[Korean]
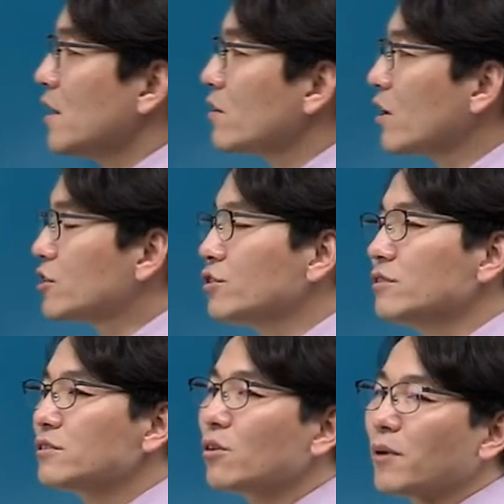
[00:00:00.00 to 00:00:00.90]
그러니까
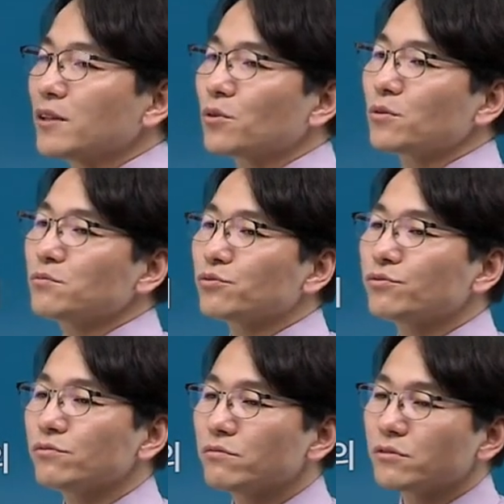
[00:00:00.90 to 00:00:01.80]
증서만으로는
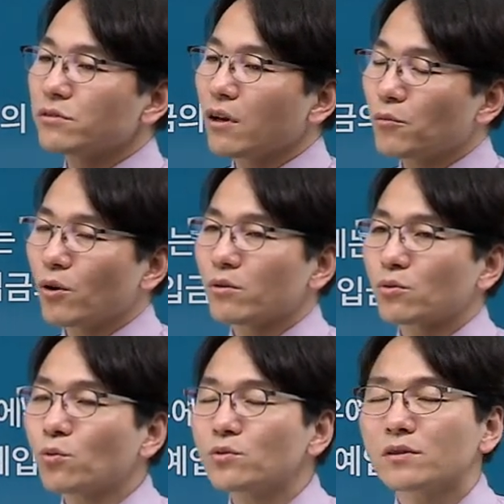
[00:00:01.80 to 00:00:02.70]
무슨 그게 뭐
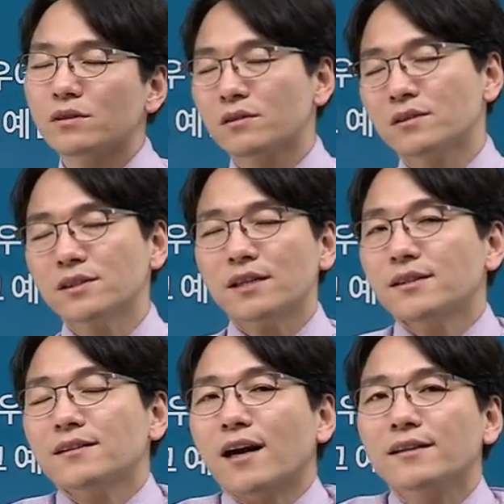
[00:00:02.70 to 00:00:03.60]
돈 그
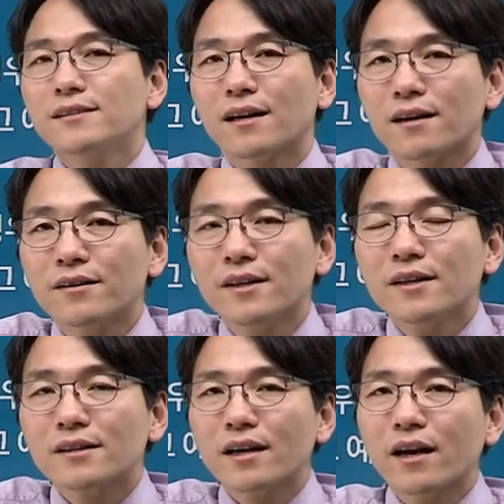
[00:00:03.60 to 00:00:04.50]
자체는 아니잖아요.
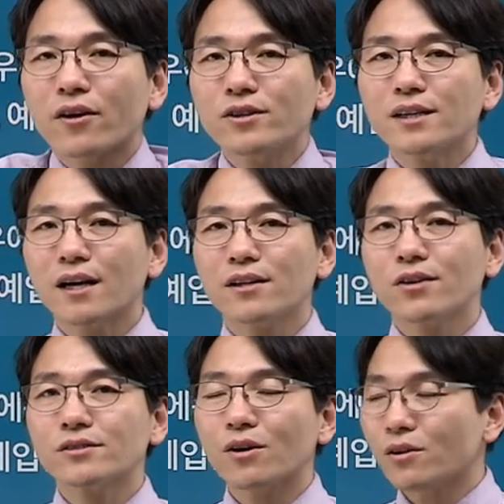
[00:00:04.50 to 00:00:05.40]
그러니까 이게 결제가
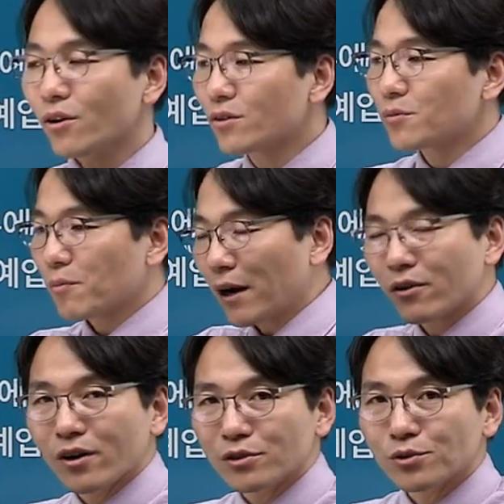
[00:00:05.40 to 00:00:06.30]
되어서 현금으로
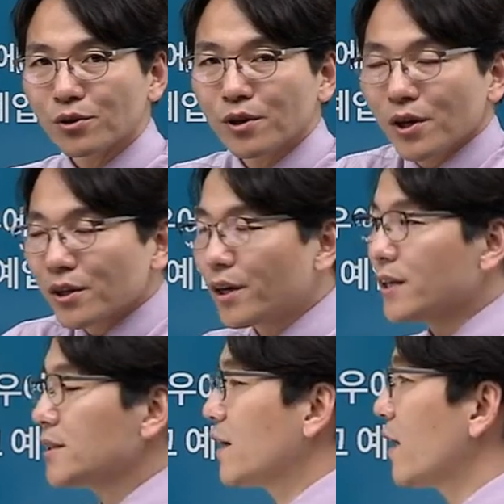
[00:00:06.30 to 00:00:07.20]
바뀌어야죠.
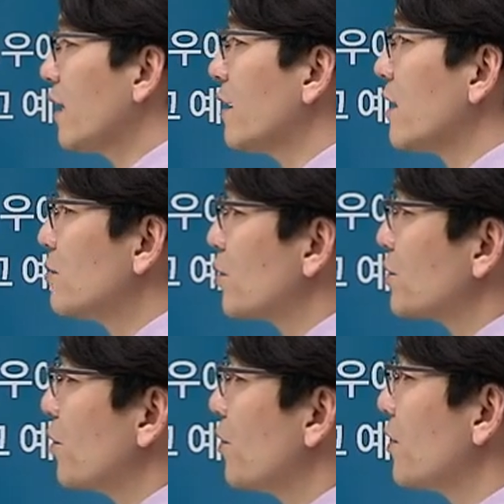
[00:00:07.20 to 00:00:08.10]
그래야지 이게
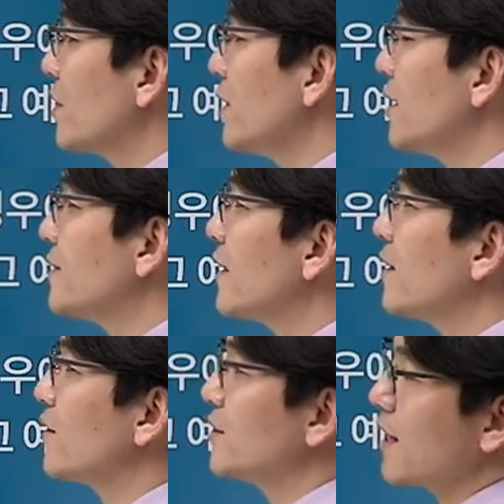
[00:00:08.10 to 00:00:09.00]
예금으로서의 효력이
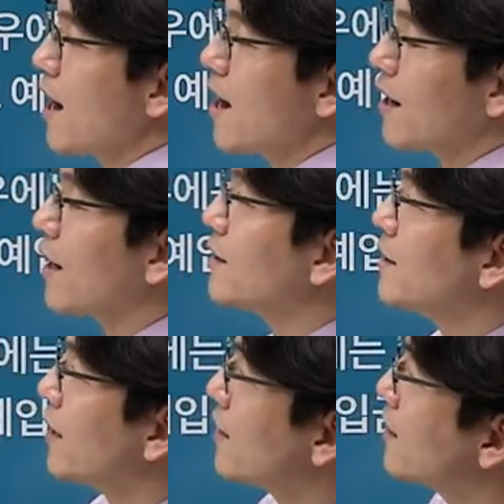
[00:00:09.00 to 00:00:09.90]
생기는 것이야 라는
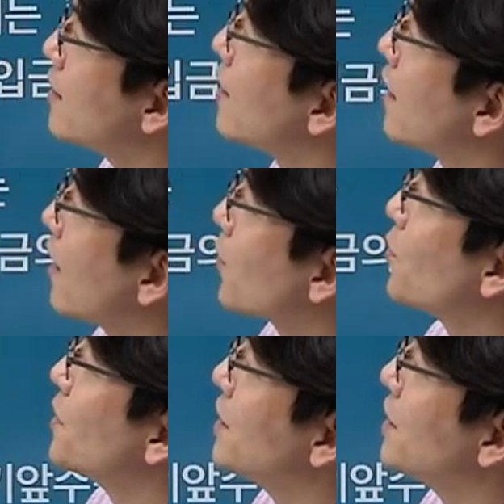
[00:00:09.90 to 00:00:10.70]
얘기를 하고